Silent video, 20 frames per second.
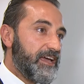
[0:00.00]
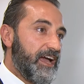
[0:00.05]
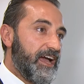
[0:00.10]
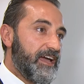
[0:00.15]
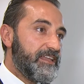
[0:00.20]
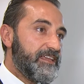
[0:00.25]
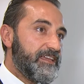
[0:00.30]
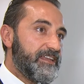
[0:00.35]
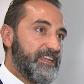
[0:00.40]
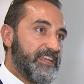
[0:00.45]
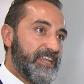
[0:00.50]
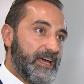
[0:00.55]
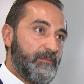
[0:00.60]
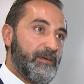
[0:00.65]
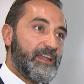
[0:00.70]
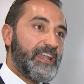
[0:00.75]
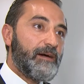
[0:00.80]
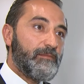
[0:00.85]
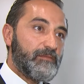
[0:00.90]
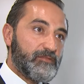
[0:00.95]
حاليا
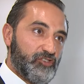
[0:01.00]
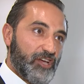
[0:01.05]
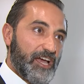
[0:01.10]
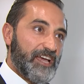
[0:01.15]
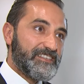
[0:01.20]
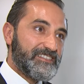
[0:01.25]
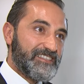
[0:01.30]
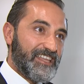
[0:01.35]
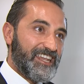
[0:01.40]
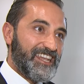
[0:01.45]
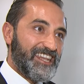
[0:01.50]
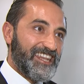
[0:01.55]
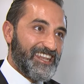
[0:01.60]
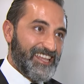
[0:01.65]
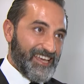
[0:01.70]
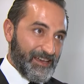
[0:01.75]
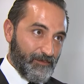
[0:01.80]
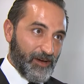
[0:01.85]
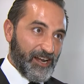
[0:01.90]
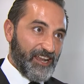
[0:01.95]
احنا عم نجهز
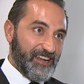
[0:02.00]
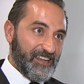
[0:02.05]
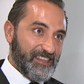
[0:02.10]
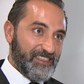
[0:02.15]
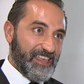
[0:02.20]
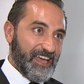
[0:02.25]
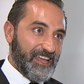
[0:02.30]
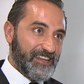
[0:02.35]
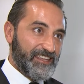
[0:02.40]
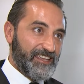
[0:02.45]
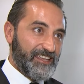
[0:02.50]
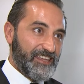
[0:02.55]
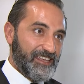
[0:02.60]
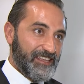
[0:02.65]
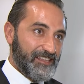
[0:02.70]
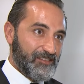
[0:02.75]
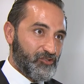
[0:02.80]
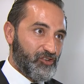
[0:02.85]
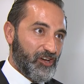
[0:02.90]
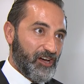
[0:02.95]
للمرحله
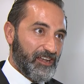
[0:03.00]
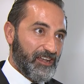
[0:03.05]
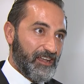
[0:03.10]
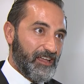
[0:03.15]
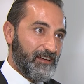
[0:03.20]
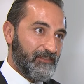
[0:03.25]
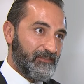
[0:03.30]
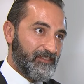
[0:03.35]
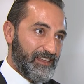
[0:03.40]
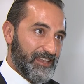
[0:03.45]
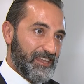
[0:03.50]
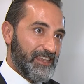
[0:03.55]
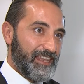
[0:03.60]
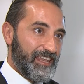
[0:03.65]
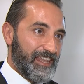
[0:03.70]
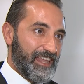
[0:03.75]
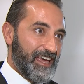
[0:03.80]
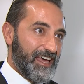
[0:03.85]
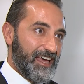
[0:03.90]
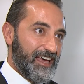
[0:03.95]
الثانيه ان شاء الله في
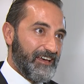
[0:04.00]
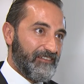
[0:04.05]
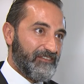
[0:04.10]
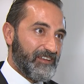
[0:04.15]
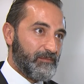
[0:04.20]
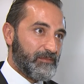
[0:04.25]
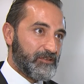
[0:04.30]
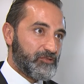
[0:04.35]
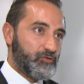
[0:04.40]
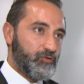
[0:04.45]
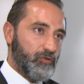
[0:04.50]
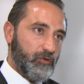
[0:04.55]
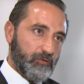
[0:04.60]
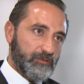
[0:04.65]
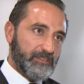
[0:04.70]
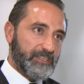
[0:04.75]
في المشروع